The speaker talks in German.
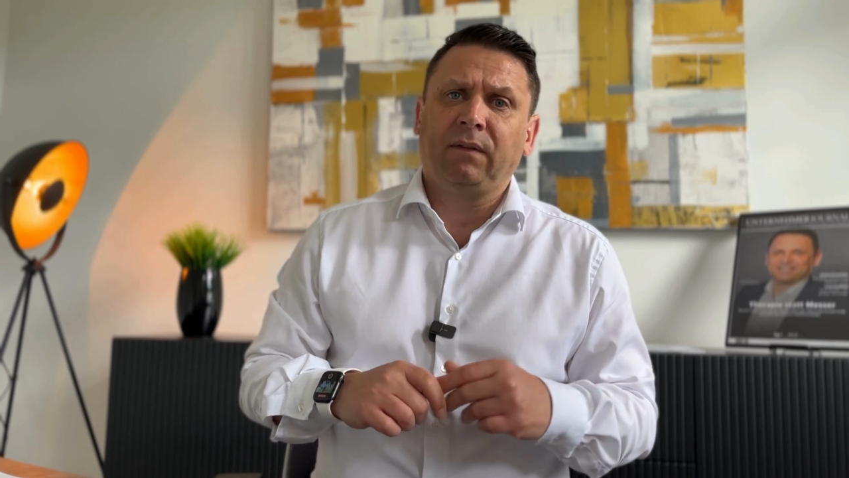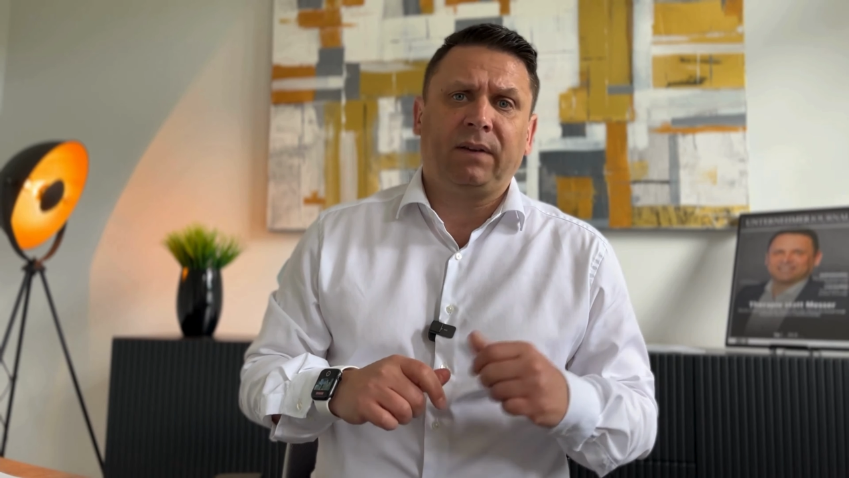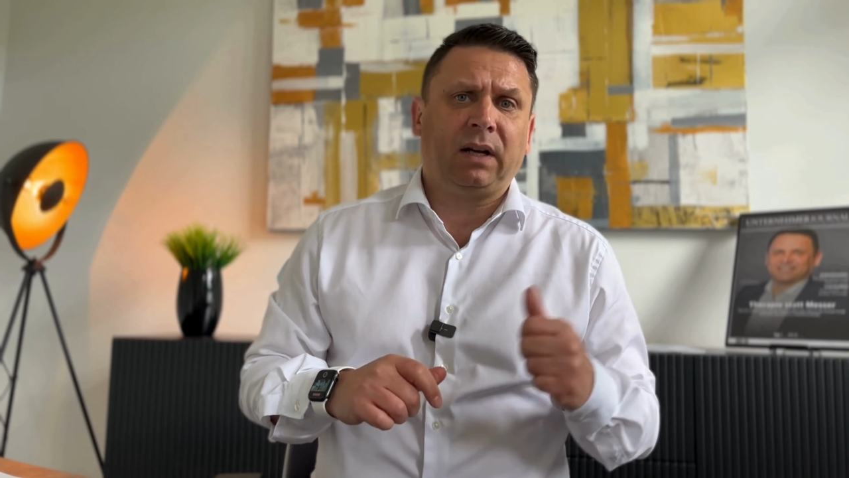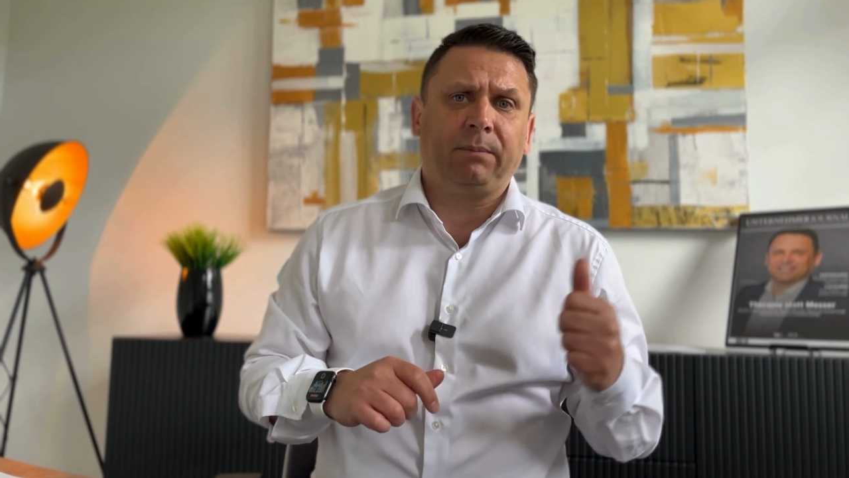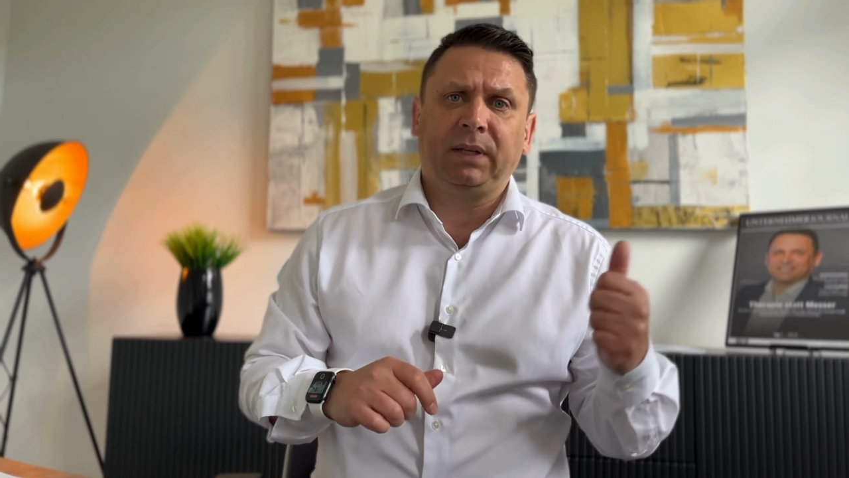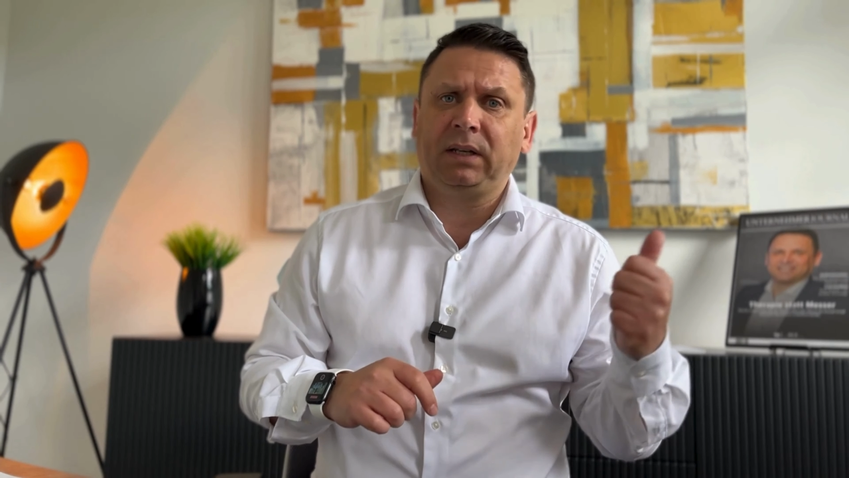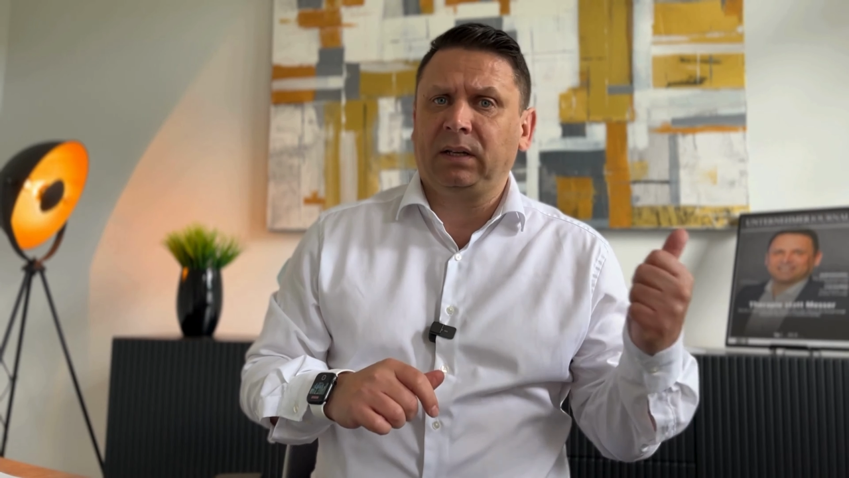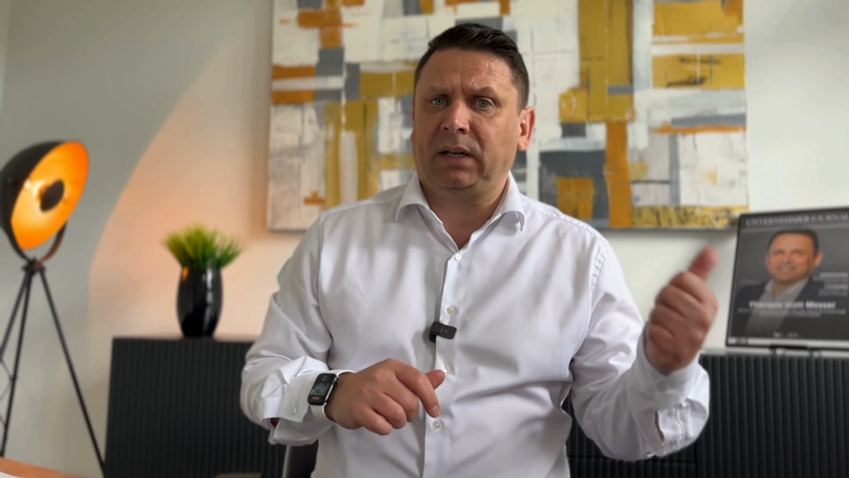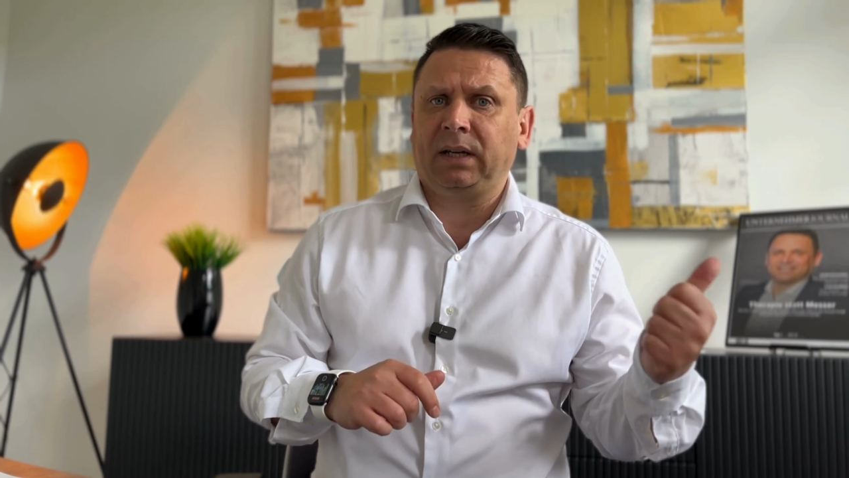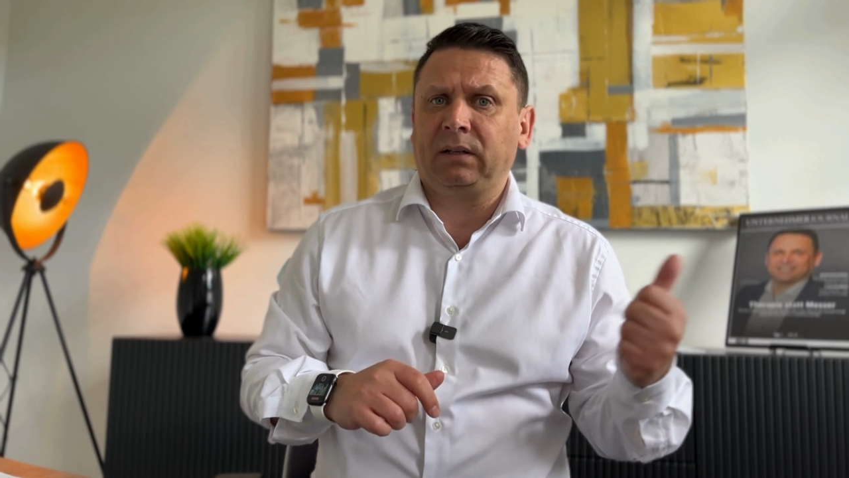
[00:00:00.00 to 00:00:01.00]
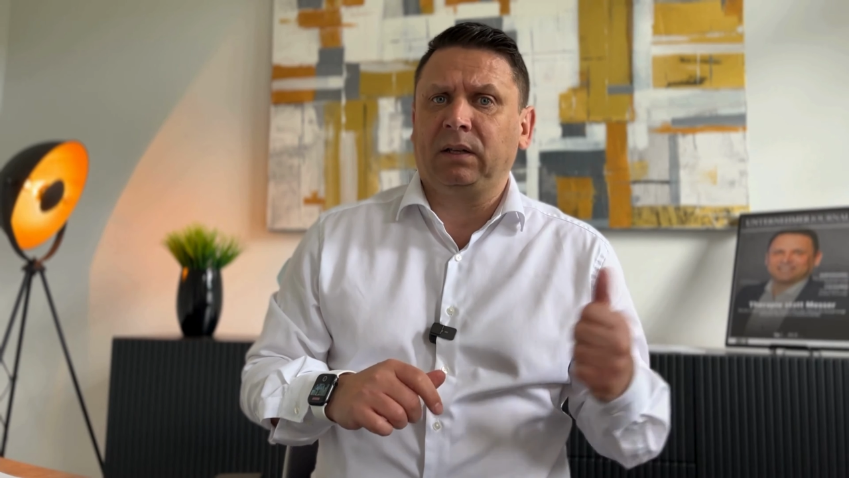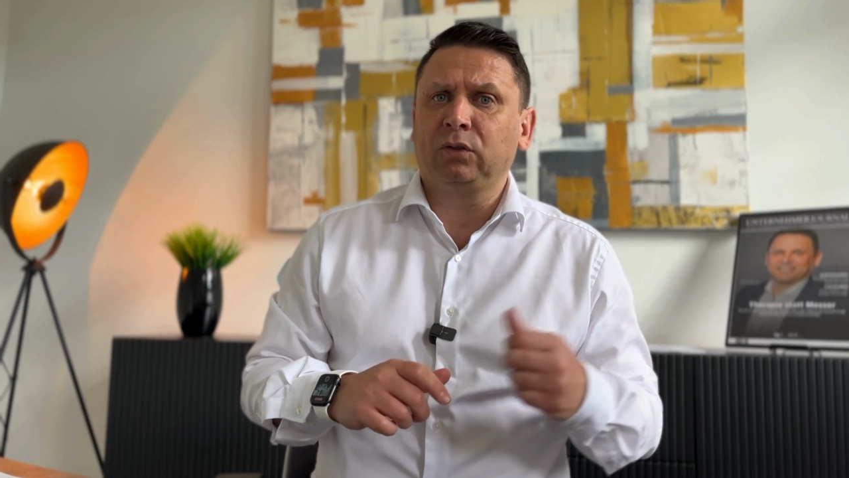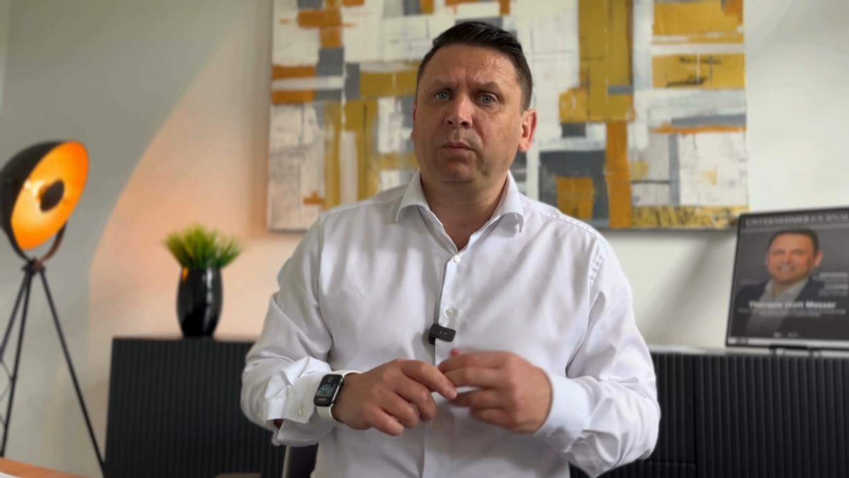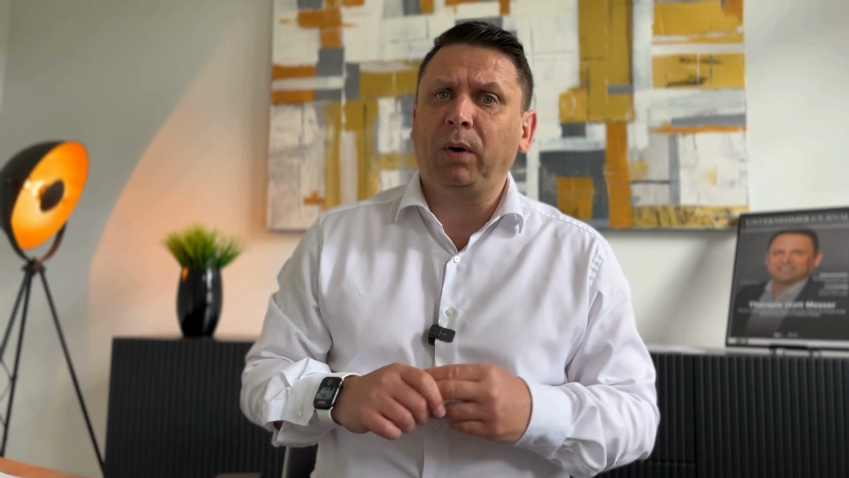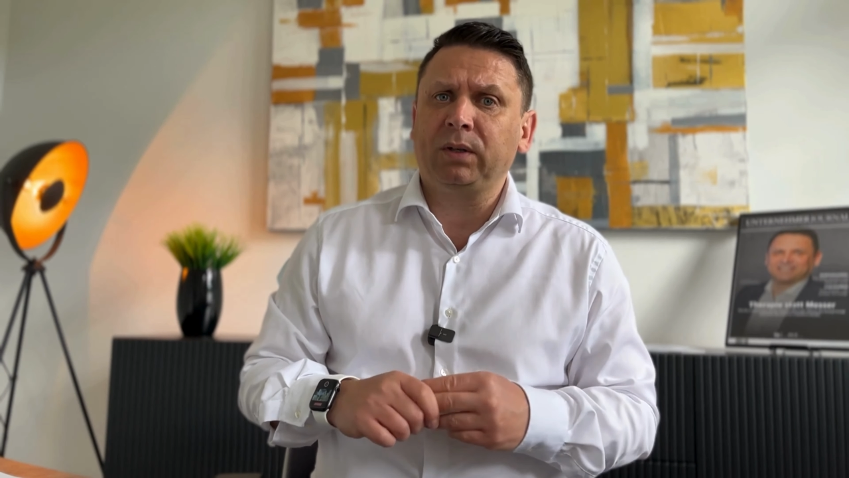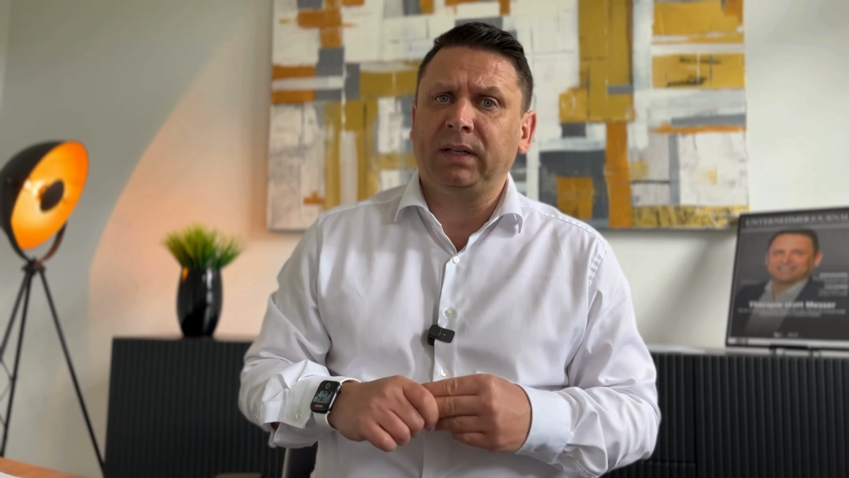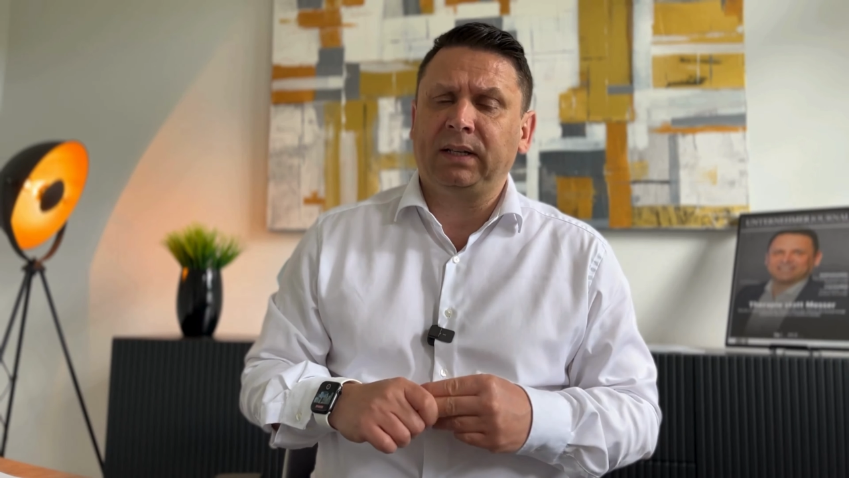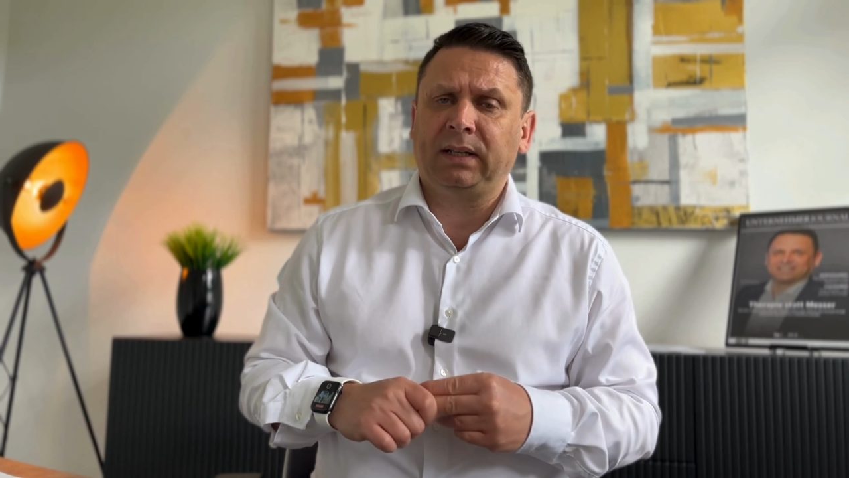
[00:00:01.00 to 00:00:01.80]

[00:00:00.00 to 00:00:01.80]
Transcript: Wir haben hier ein Superhotel